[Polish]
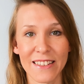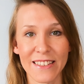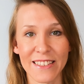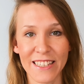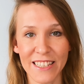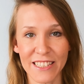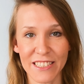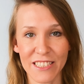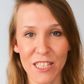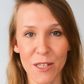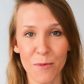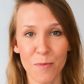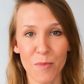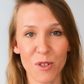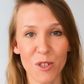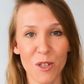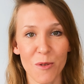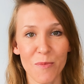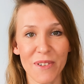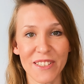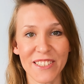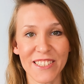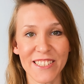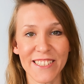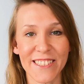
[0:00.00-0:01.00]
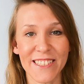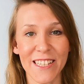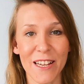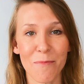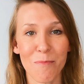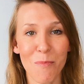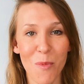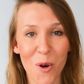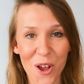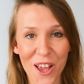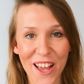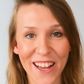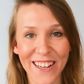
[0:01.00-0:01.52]
Jeśli podoba Ci się
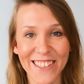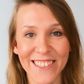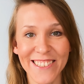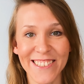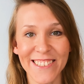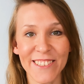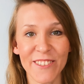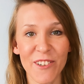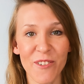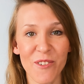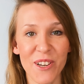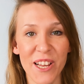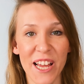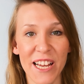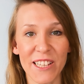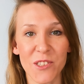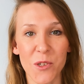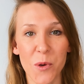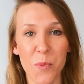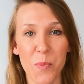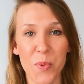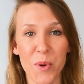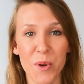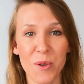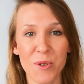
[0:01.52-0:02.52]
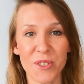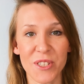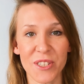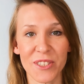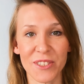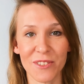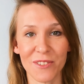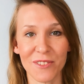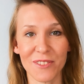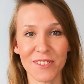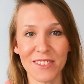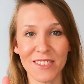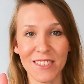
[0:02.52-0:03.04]
moja historia, to proszę
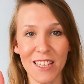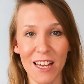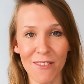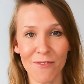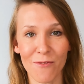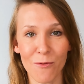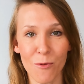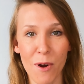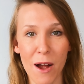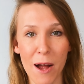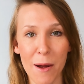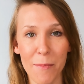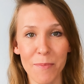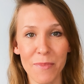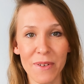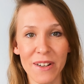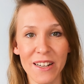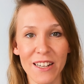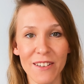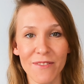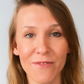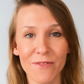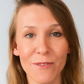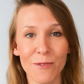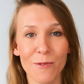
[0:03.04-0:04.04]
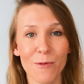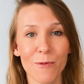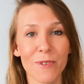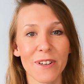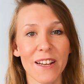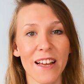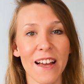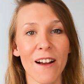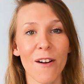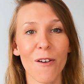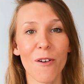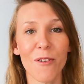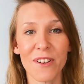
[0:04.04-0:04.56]
zostaw łapkę w
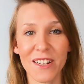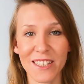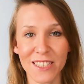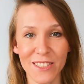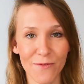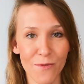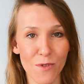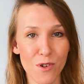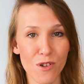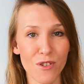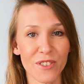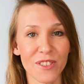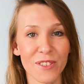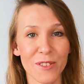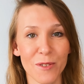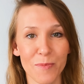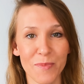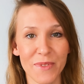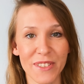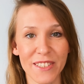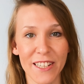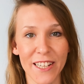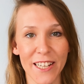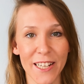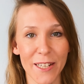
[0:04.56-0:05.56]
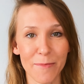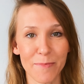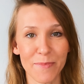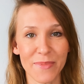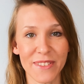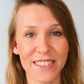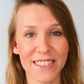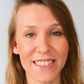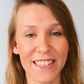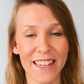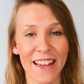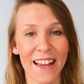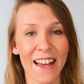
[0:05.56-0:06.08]
górę oraz włącz
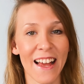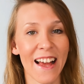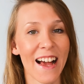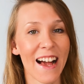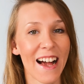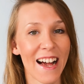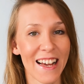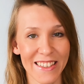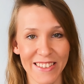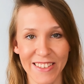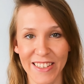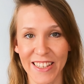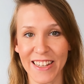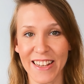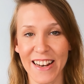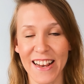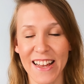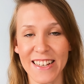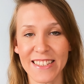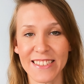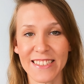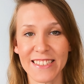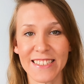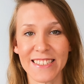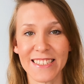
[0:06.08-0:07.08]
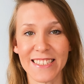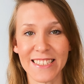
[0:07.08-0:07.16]
subskrypcję. A teraz